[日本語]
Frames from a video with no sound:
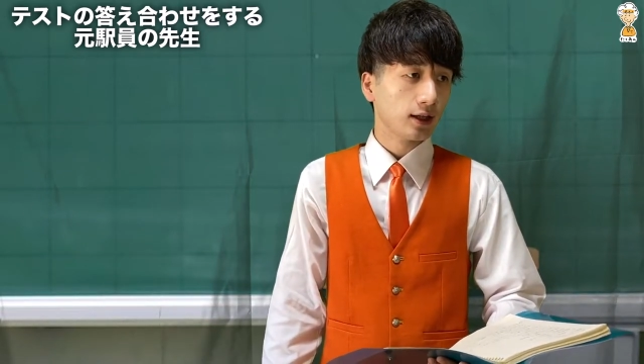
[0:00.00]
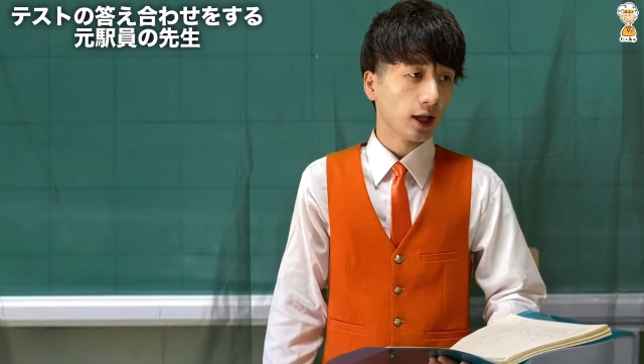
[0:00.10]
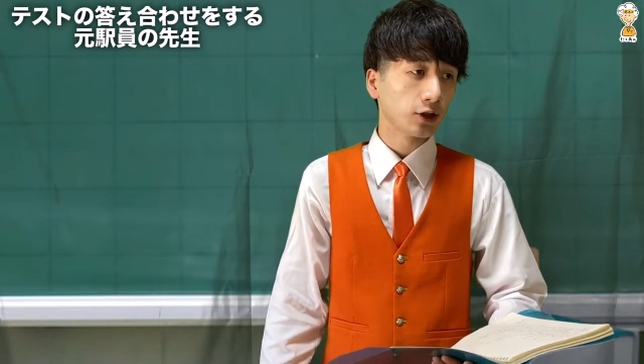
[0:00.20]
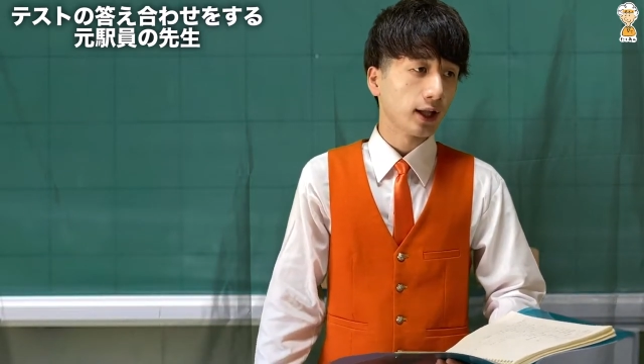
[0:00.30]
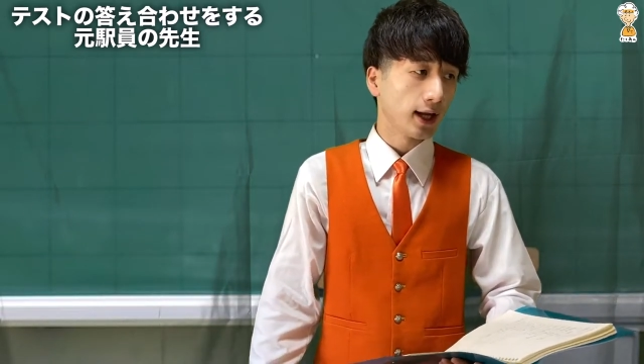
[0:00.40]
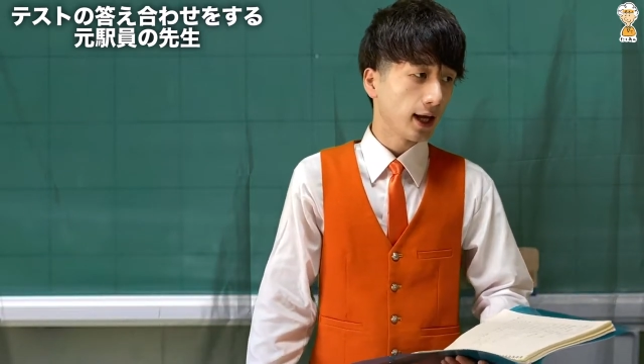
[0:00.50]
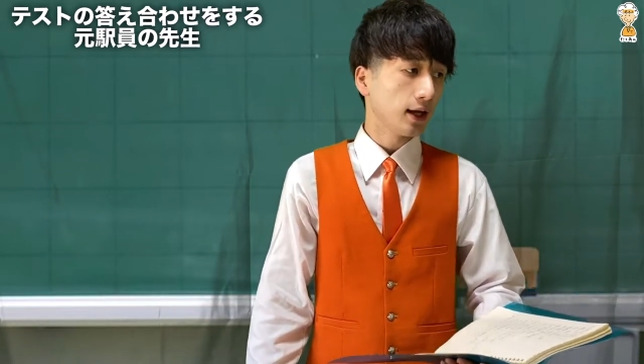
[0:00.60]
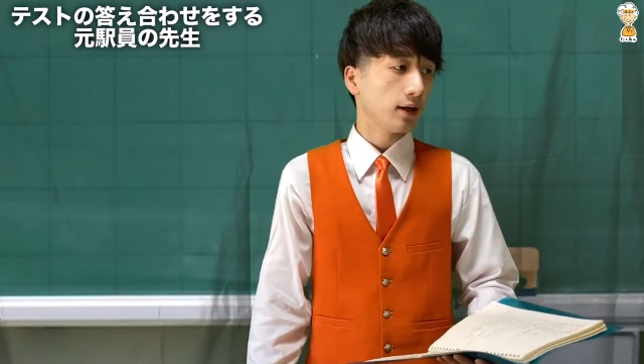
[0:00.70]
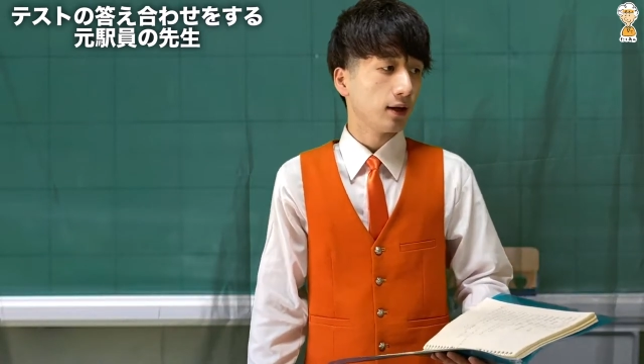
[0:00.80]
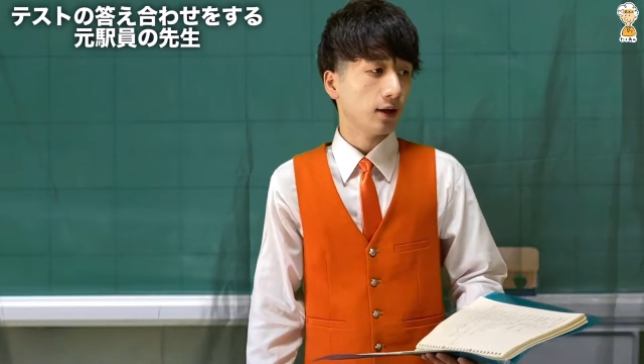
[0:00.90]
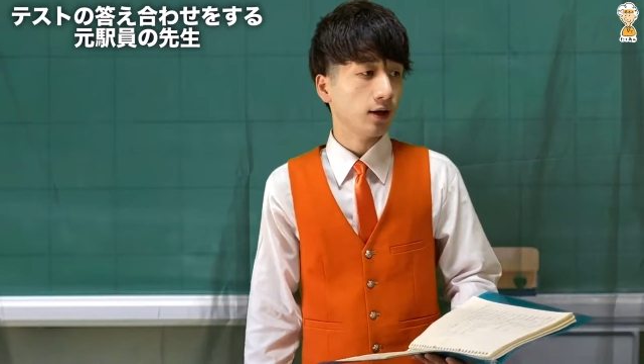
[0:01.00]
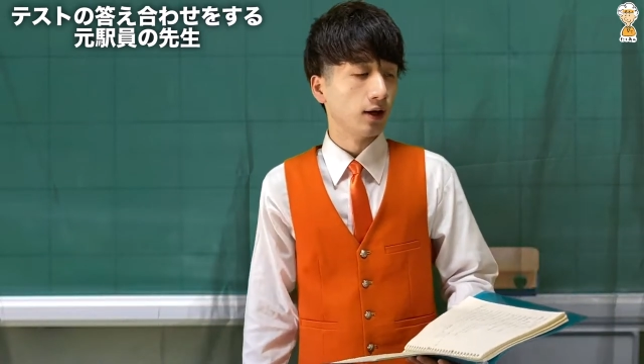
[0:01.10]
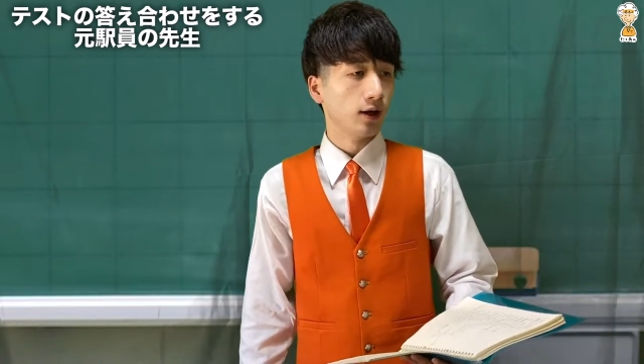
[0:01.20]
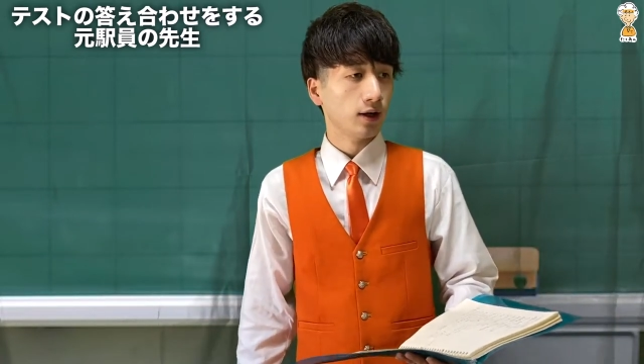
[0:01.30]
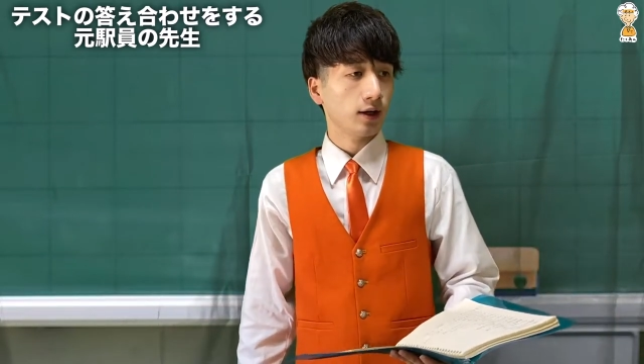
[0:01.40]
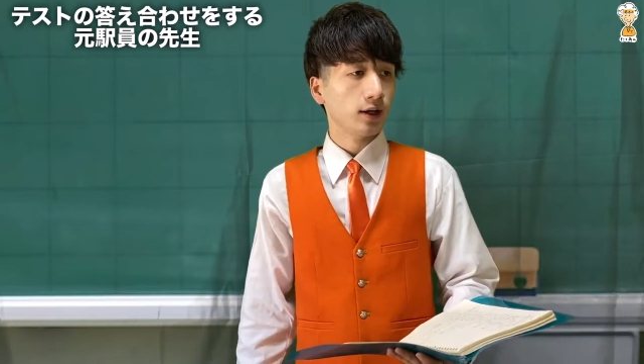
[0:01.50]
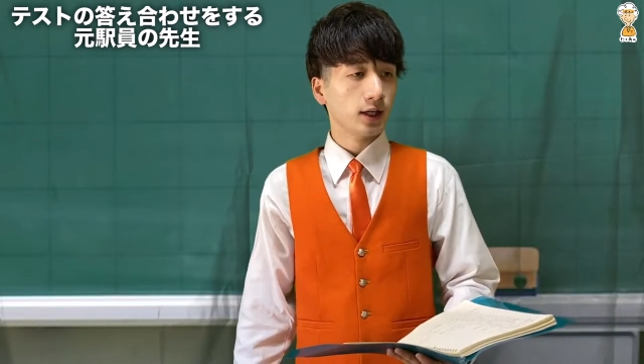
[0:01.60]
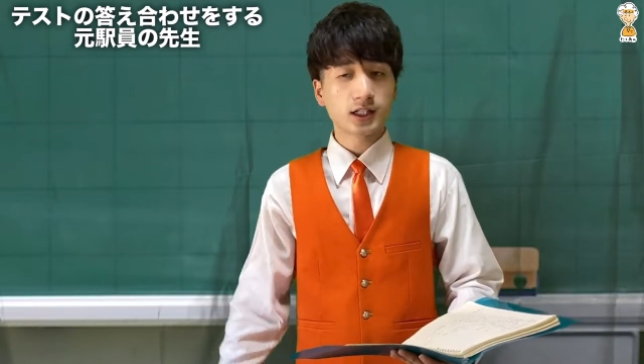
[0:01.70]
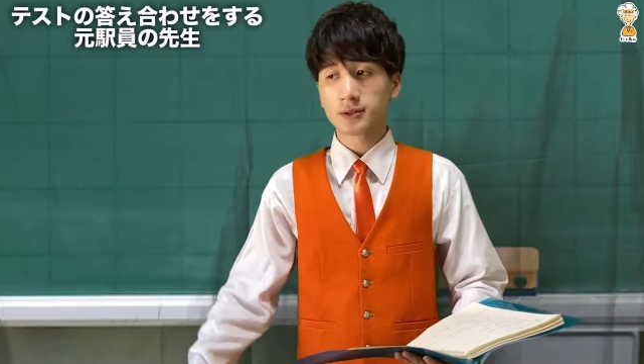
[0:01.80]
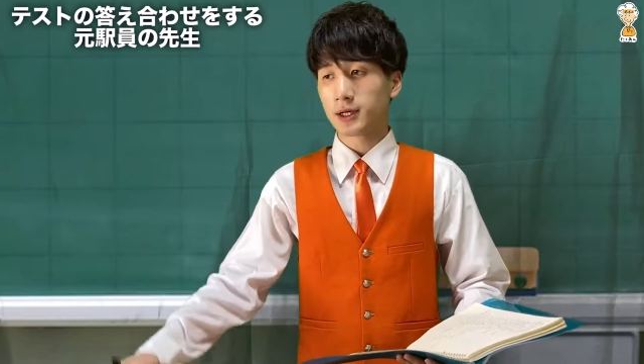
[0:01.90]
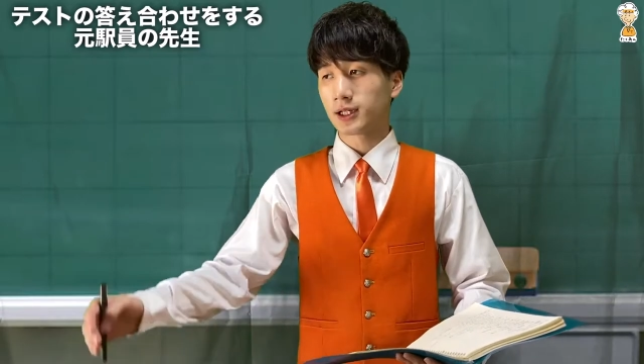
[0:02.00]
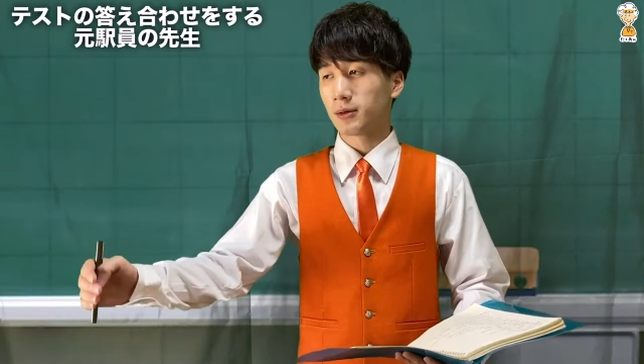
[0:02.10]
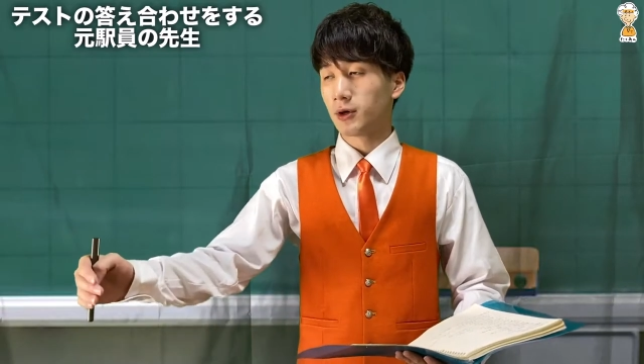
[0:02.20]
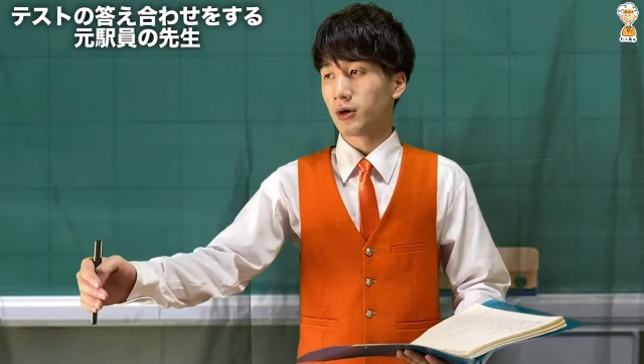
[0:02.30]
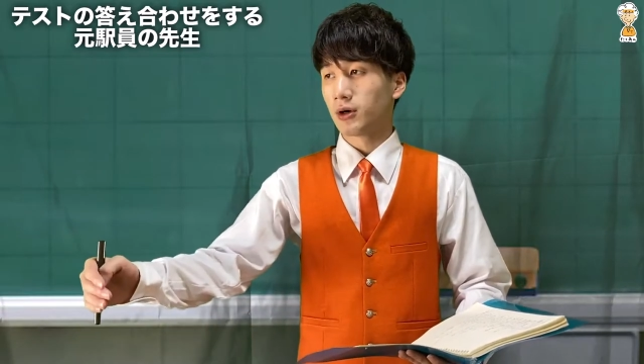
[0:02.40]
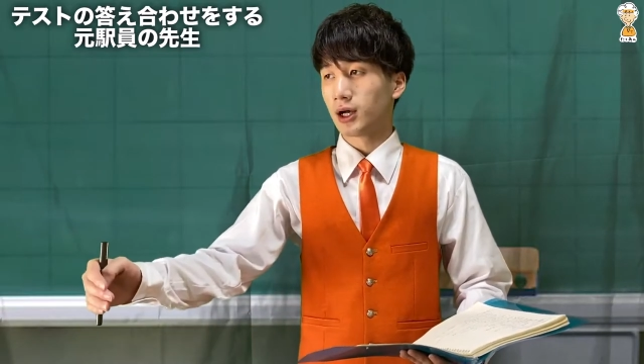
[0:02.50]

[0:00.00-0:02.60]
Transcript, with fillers: なのでね、うん、いつまでも、